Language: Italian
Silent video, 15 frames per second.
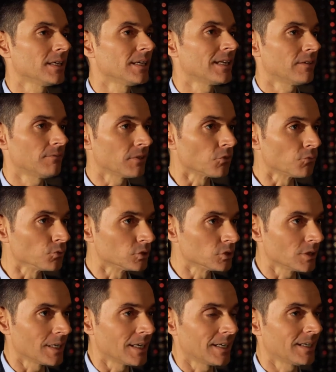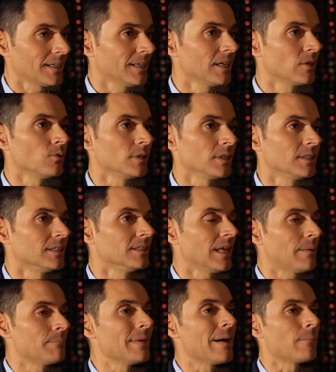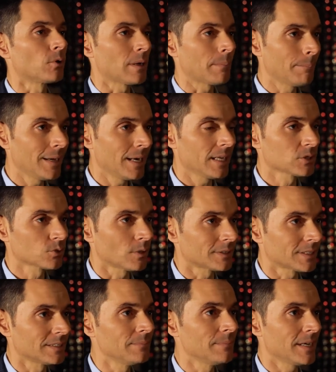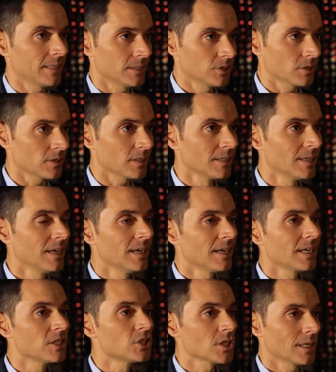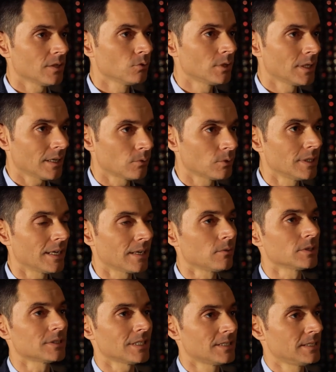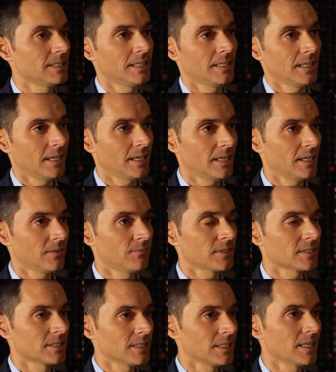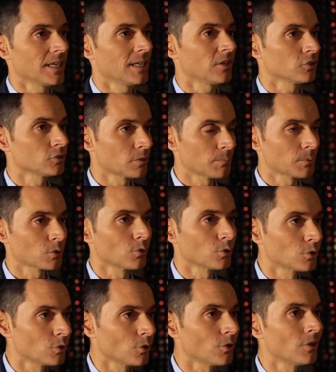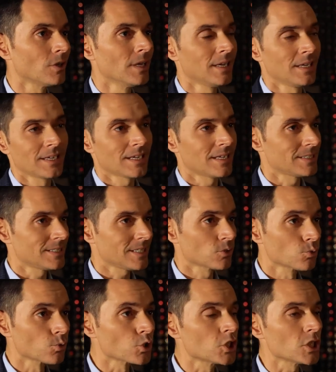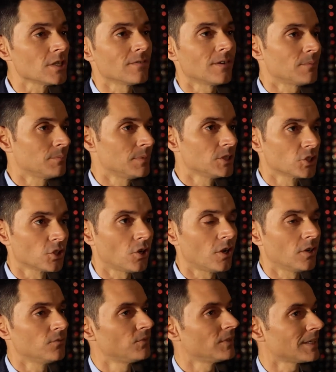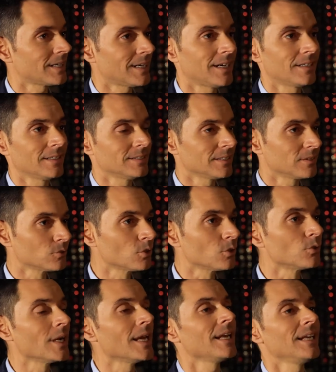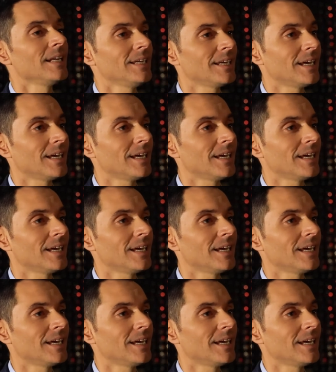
che la fanno funzionare e quindi abbiamo una bella squadra di manager che ci aiuta a guidare questa azienda e a far sì che il nostro prodotto, che sia Surgiva, Bisol, Ferrari, Tenuto Runelli,